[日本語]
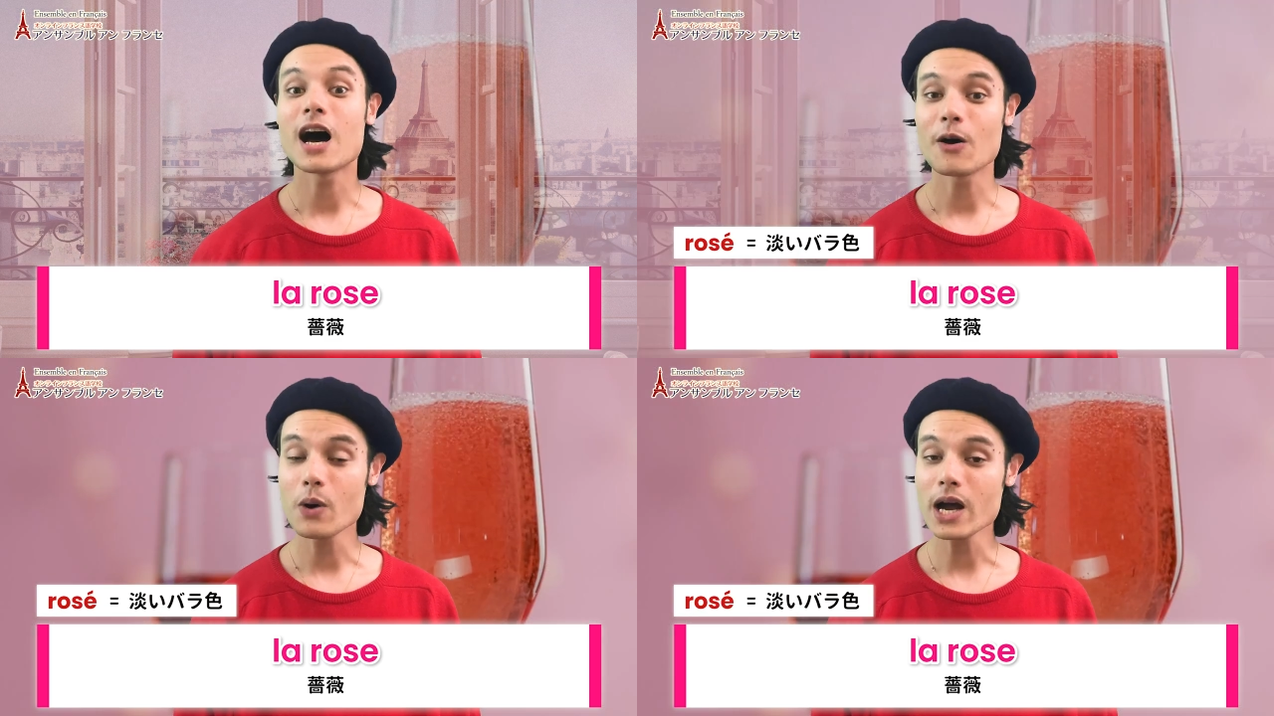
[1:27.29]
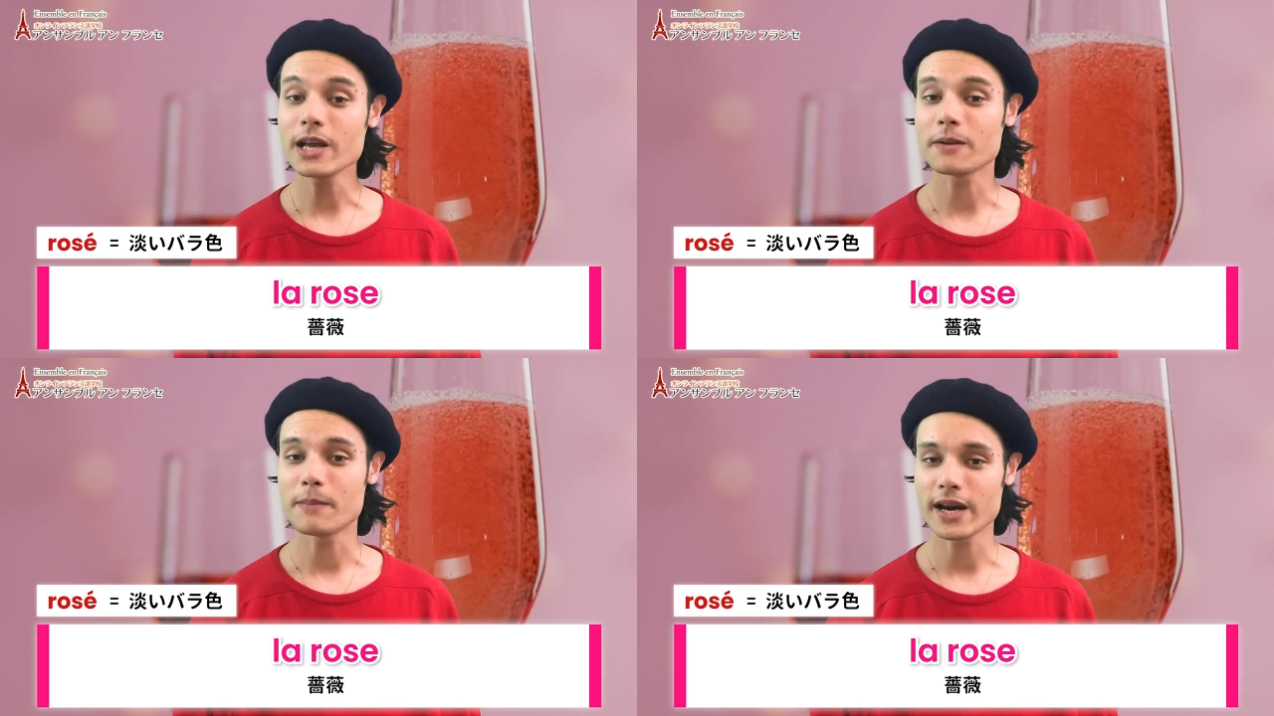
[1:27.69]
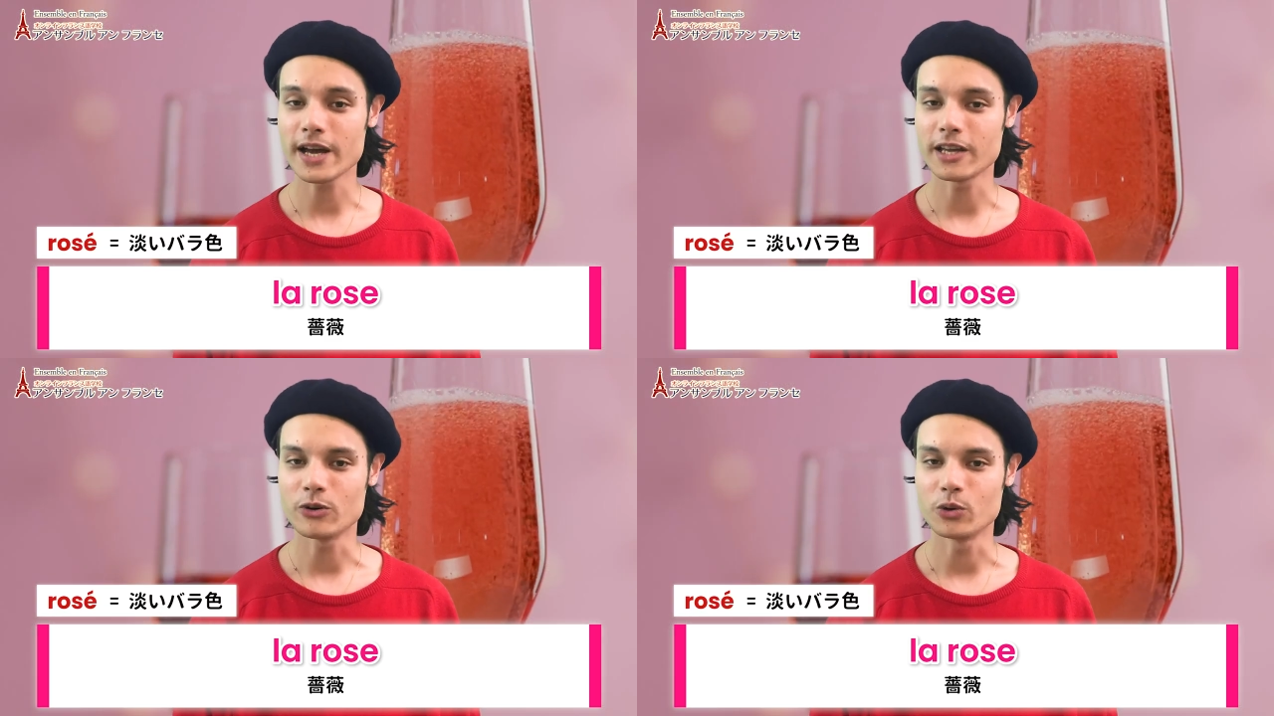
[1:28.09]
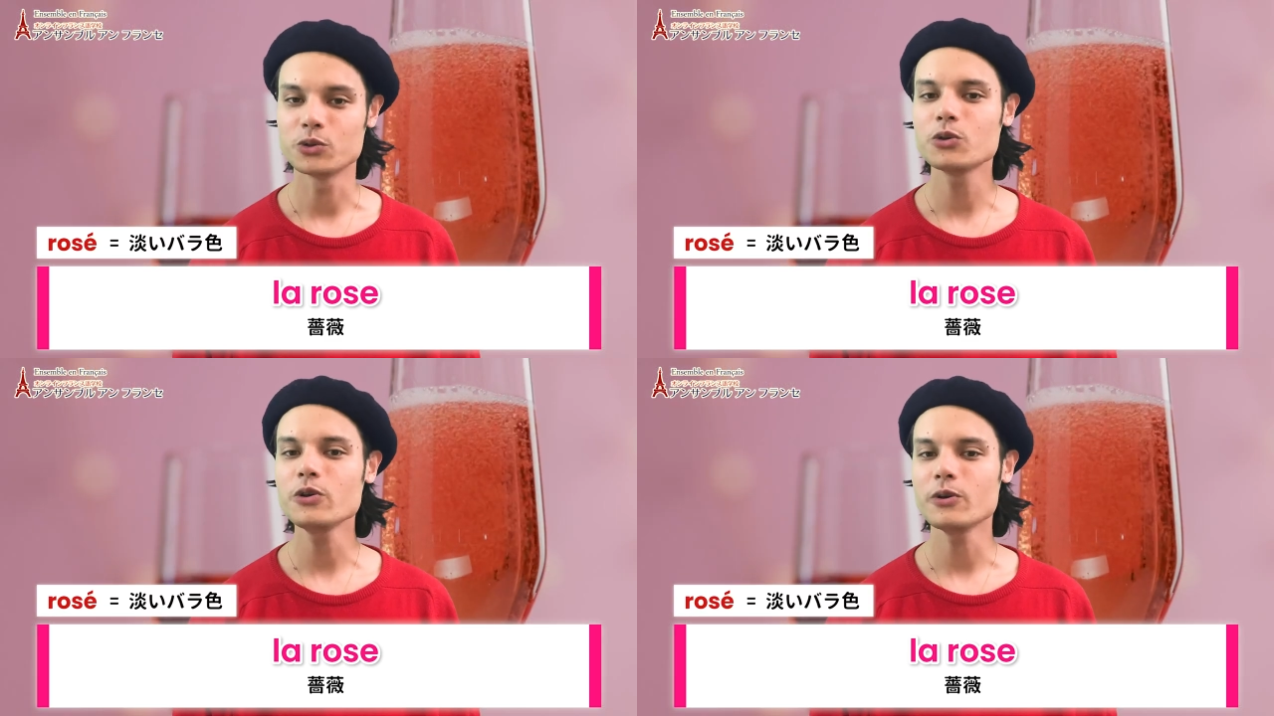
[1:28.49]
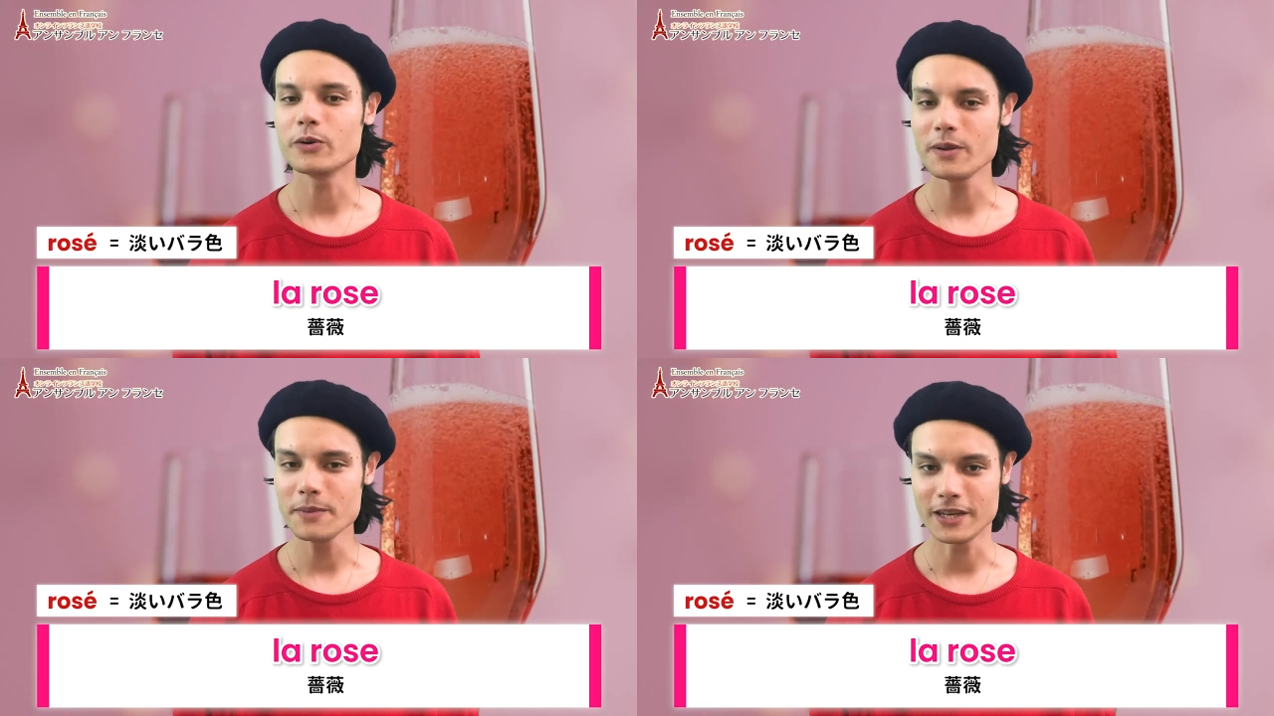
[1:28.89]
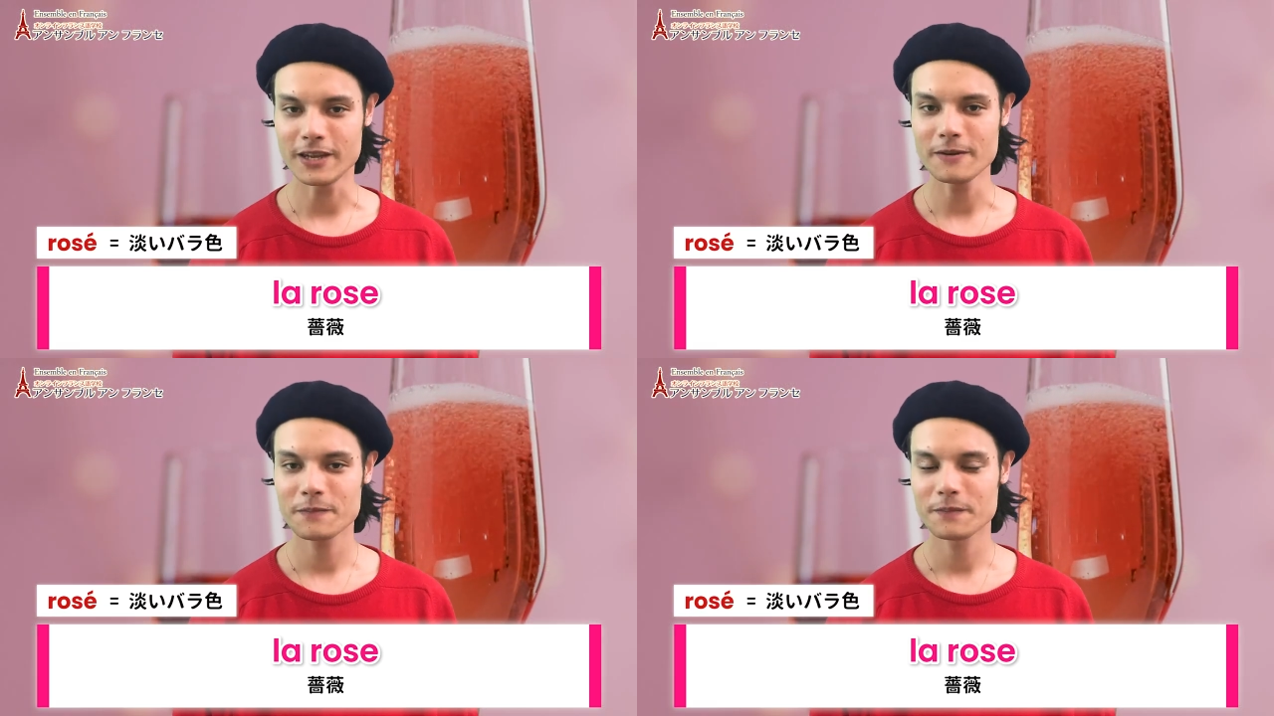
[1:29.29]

淡いバラ色という意味で、